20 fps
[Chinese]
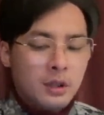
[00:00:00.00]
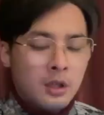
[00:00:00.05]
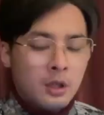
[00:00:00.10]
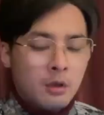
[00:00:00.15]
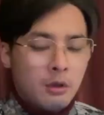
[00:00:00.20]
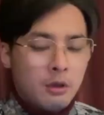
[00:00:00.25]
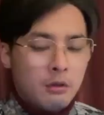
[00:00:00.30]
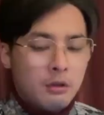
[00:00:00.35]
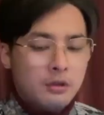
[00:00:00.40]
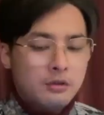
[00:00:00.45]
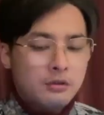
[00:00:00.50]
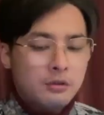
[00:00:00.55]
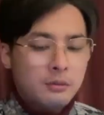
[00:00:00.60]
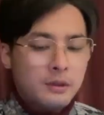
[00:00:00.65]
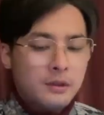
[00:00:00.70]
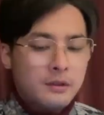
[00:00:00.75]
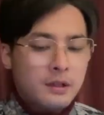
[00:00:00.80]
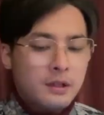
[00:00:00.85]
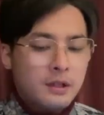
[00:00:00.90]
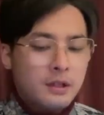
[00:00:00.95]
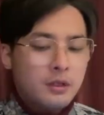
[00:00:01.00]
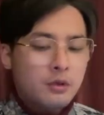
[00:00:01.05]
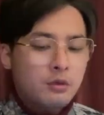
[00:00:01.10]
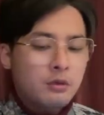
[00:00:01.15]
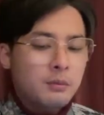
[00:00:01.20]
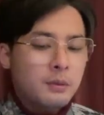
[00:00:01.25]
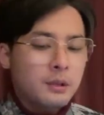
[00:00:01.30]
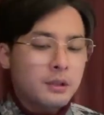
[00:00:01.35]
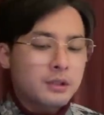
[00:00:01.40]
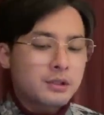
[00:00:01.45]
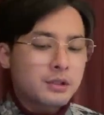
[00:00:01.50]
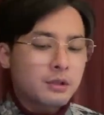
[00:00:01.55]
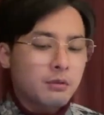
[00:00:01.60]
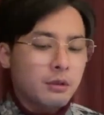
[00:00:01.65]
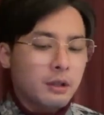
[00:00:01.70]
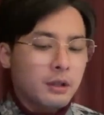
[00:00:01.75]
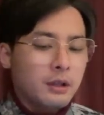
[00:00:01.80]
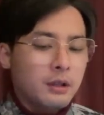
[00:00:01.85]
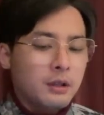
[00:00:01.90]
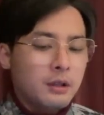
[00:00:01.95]
回归中美三个联合公报的正
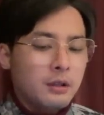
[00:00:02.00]
轨，